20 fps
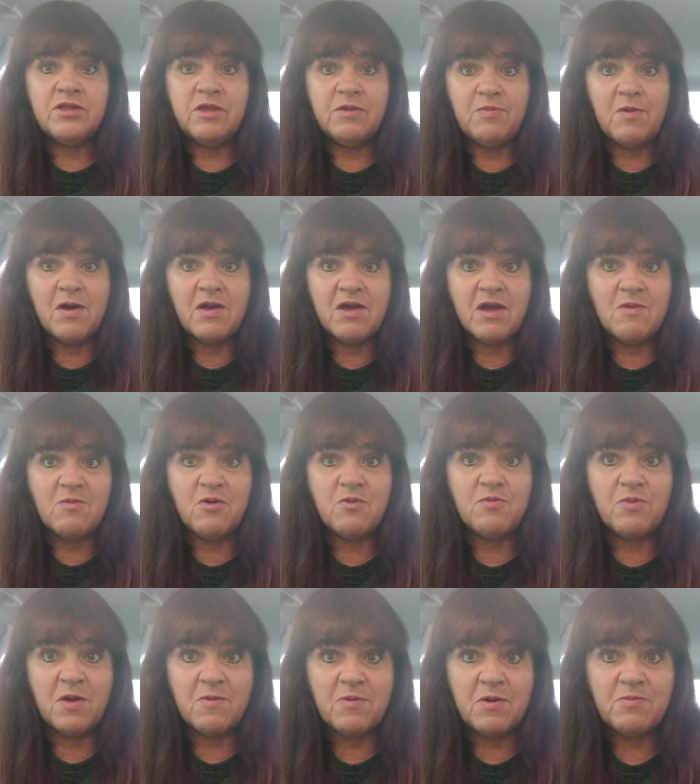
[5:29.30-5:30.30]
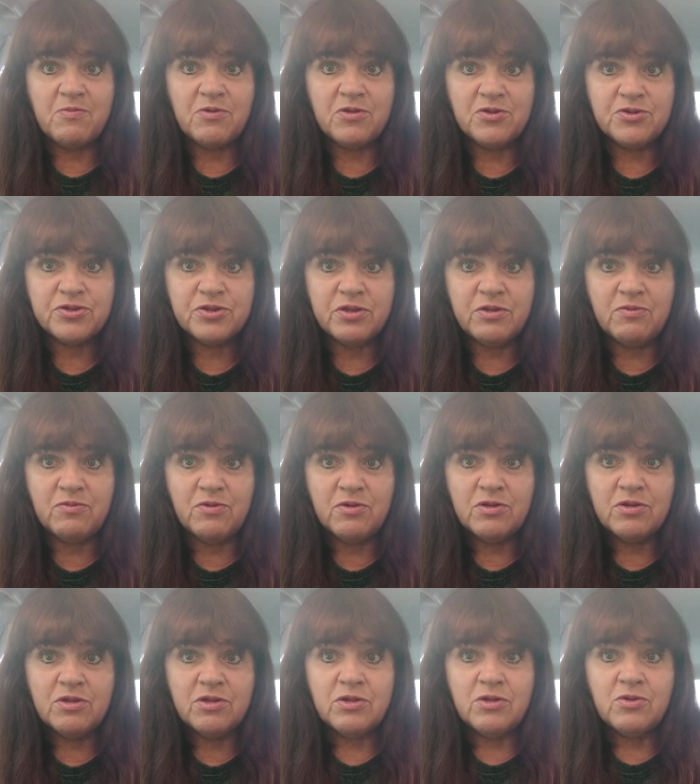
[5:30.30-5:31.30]
И пока мой папа был жив,
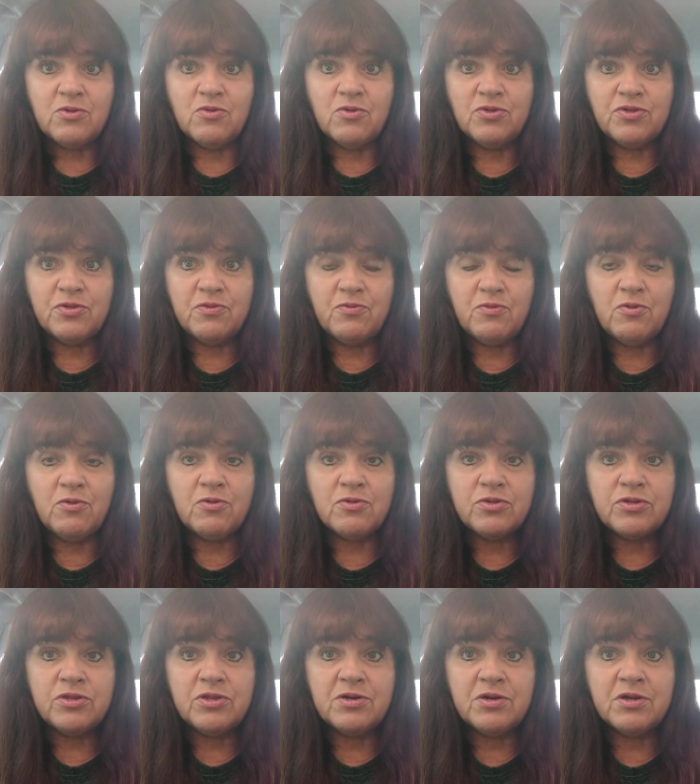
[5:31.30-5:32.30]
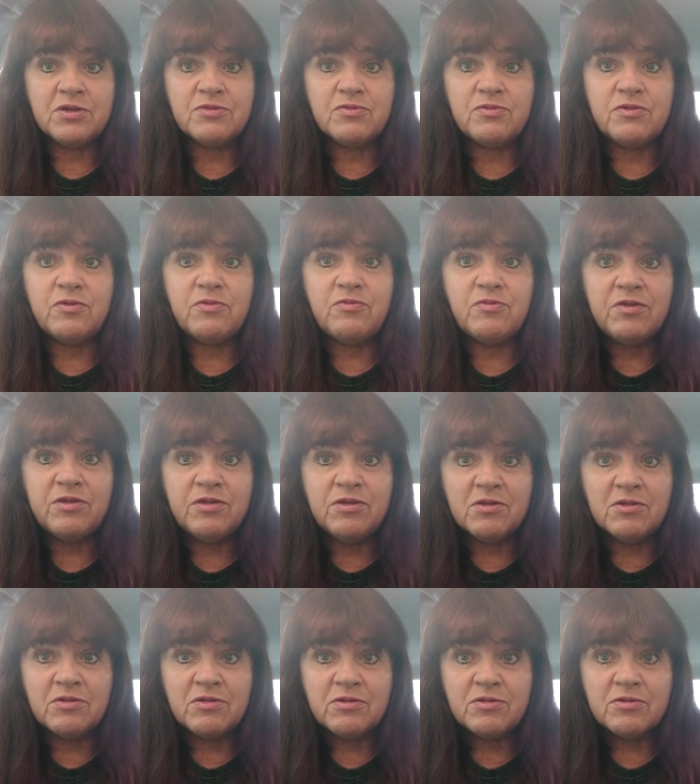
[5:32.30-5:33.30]
он его ни разу не
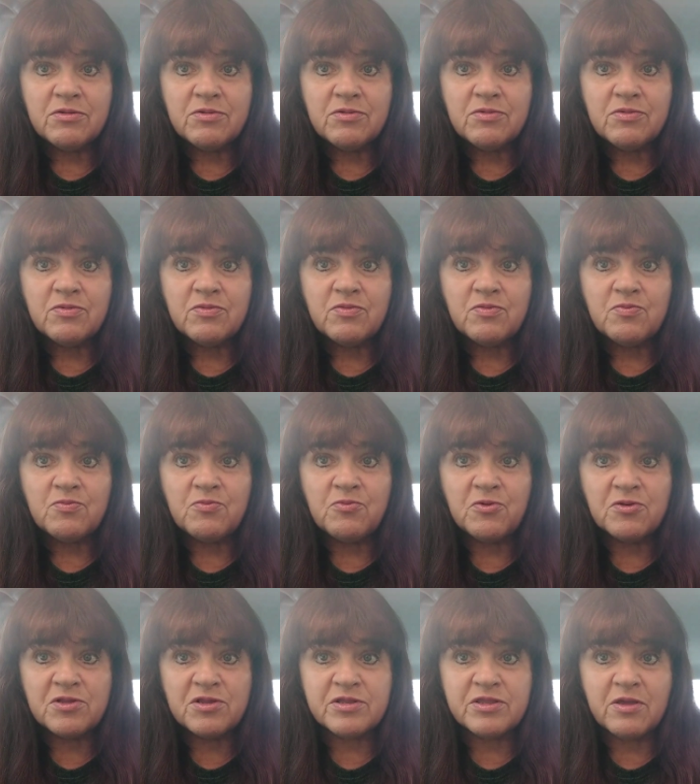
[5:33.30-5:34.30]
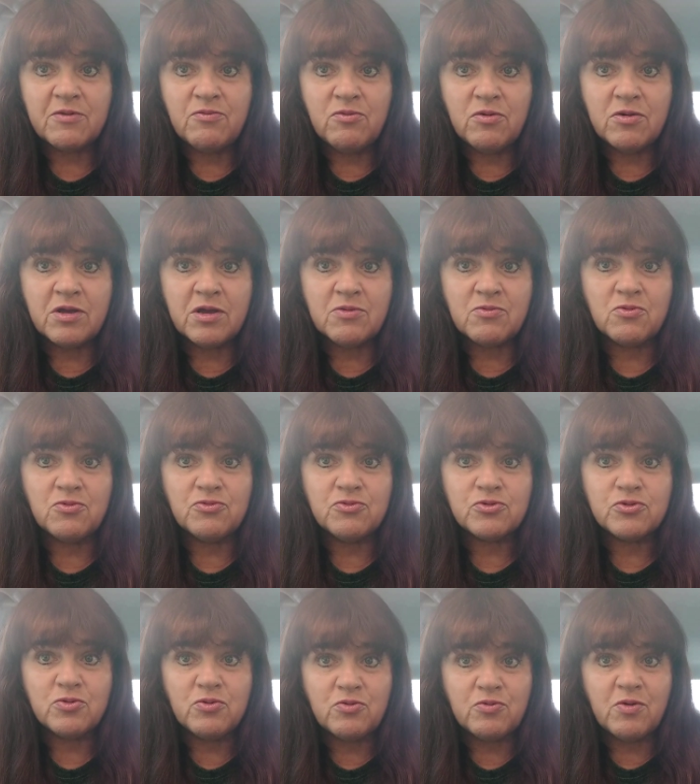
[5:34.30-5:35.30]
видел. После того, как он
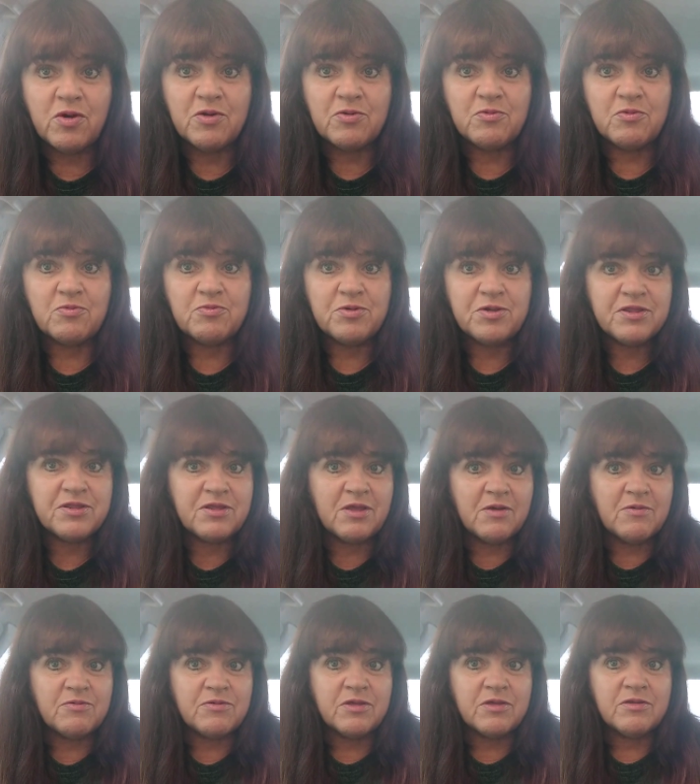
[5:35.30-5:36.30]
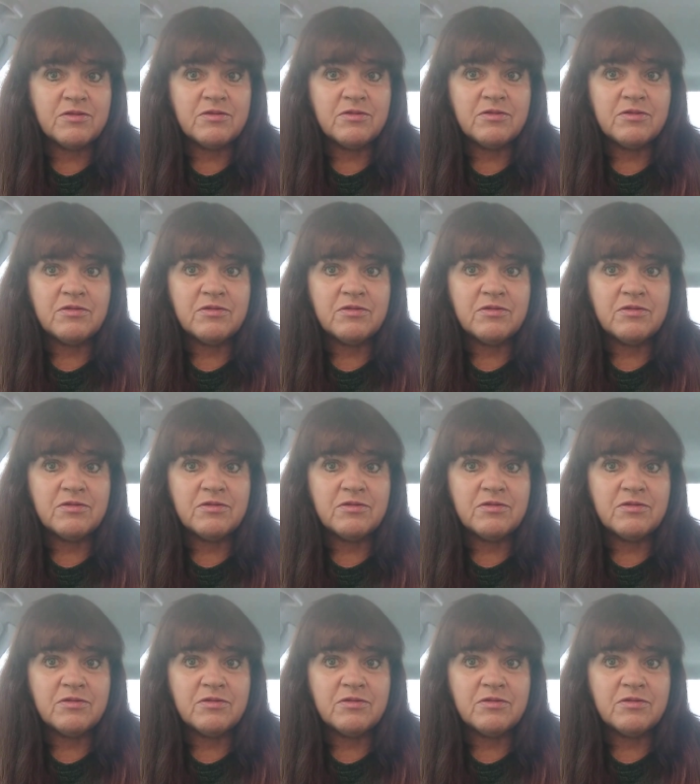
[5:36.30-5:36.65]
ушел в армию, представьте.